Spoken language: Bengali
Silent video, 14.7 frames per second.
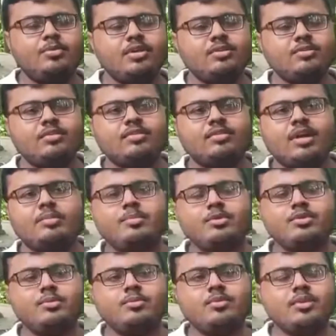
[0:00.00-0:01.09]
পুরাতন
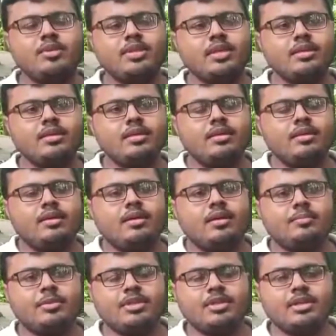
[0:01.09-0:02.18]
স্থাপত্যের মধ্যে
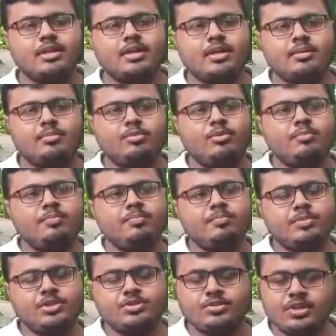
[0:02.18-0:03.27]
আমাদের
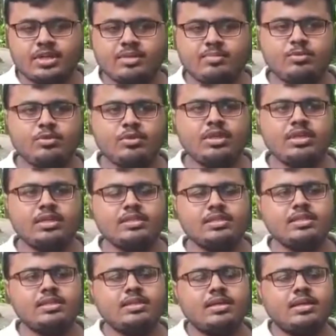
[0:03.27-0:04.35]
পিছনে একটা মন্দির
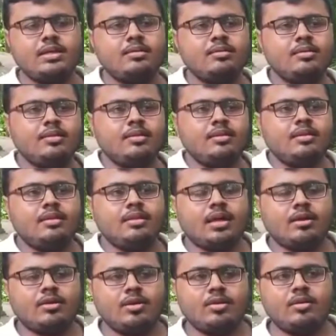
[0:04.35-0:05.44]
আছে
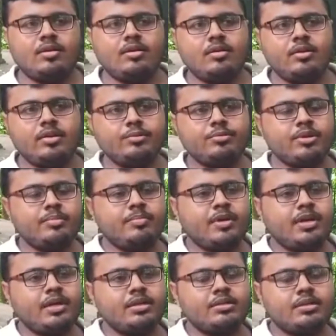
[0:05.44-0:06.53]
ধারণা করা হয় ওটা
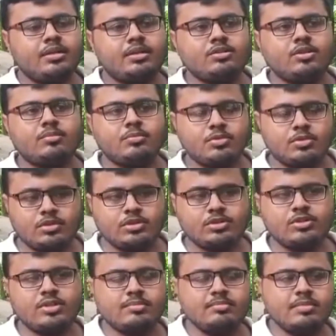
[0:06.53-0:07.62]
প্রায় সপ্তদশ
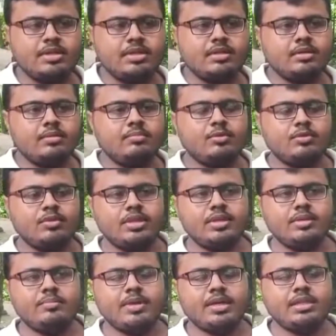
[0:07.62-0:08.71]
শতাব্দীর
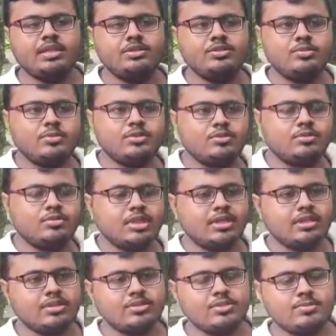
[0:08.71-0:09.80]
মন্দির প্রায় তিনশো বছর
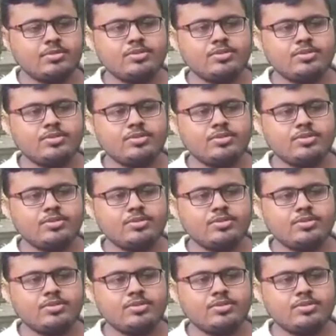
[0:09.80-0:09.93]
সাড়ে তিনশো